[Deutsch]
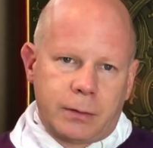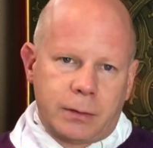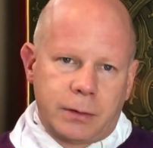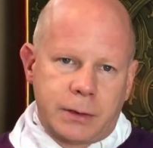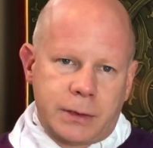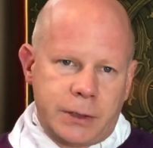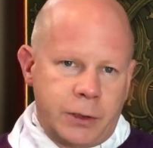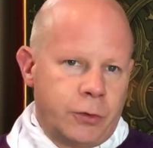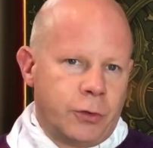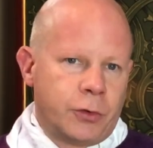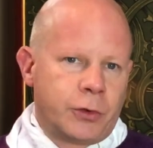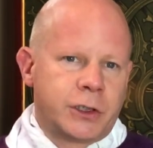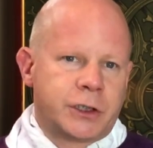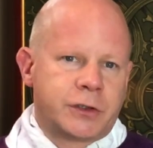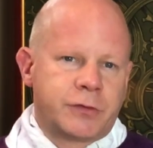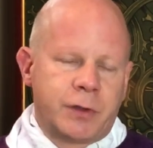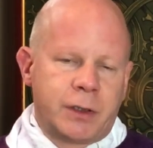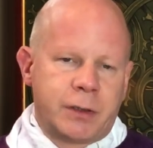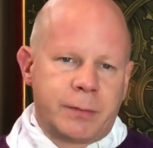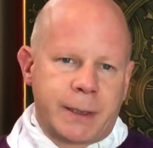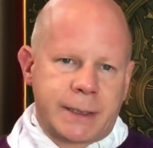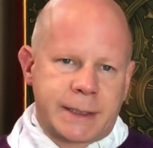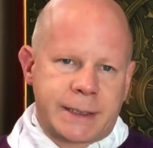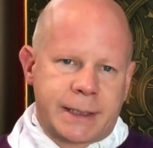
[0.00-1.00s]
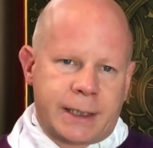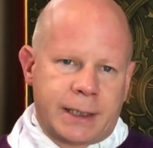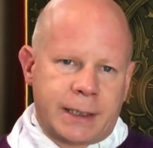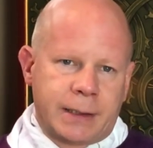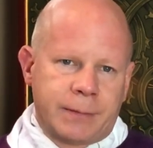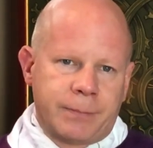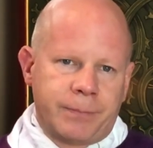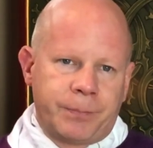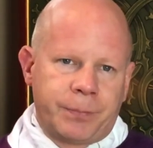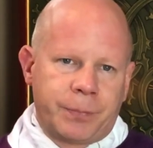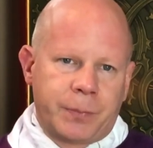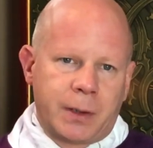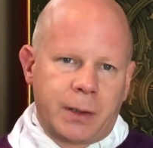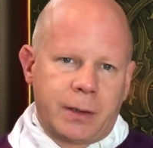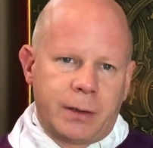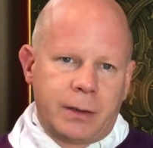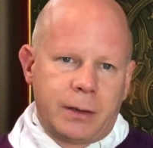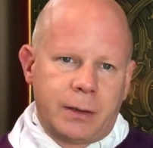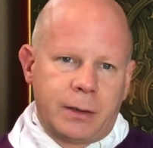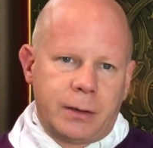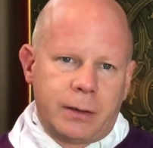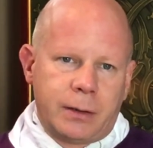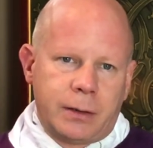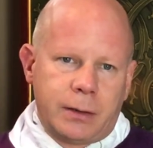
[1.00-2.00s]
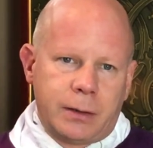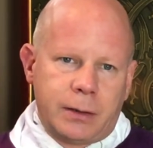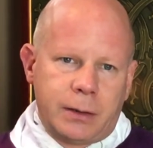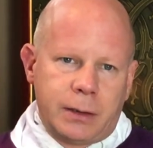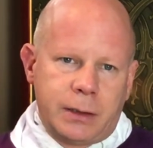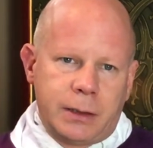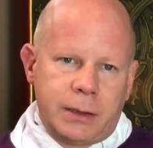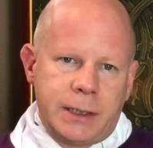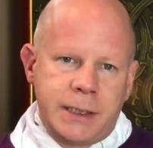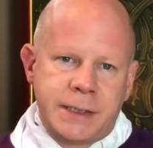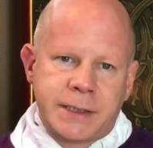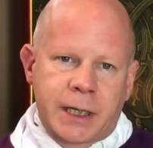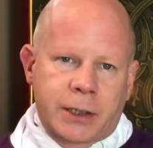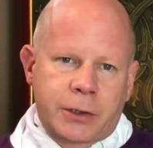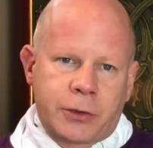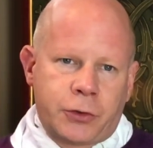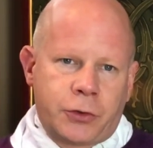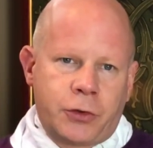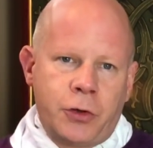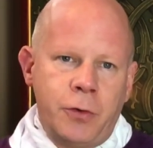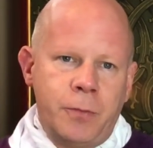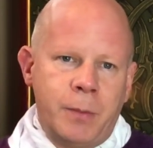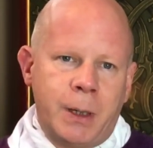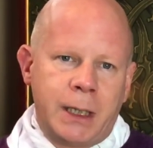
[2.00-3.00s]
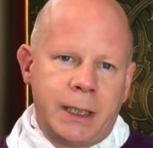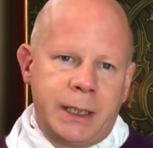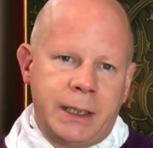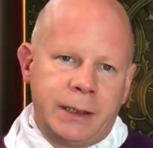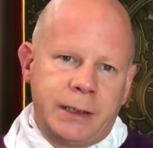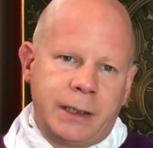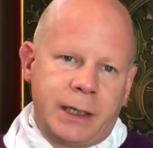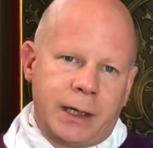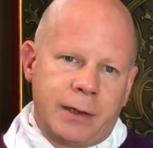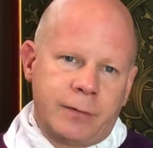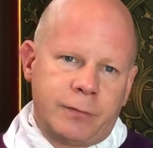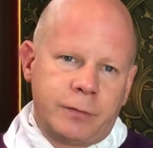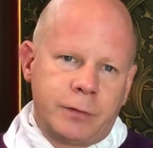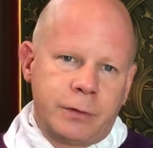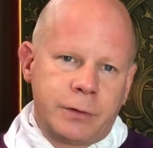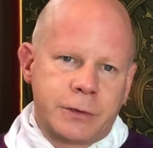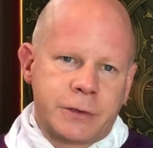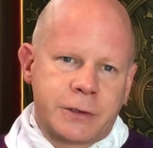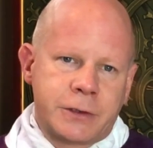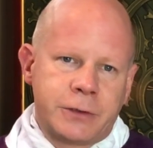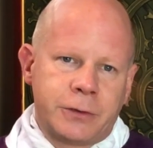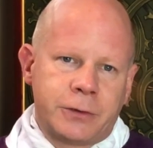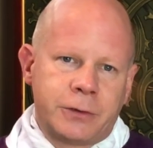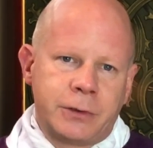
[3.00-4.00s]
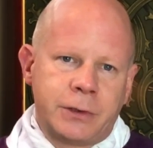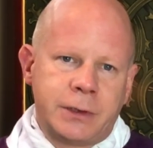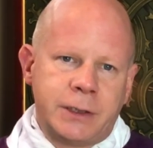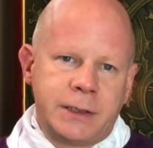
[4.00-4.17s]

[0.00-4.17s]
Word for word: theologisch würde man sagen, dieser Kümmerling der Evolution,